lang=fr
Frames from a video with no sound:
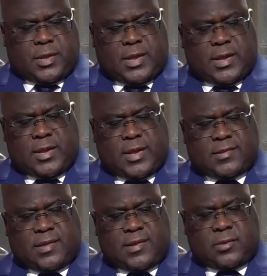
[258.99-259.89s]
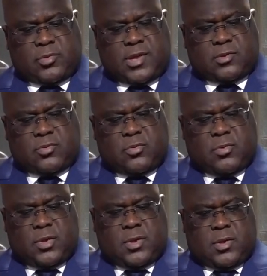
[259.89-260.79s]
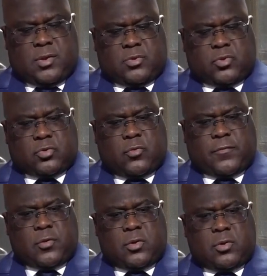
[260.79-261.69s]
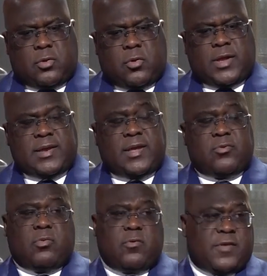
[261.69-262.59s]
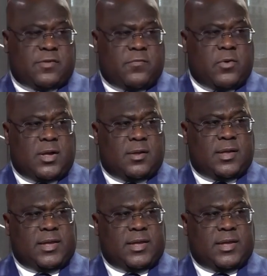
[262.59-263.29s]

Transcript: à, ces accusations, je trouve que le Rwanda est de mauvaise foi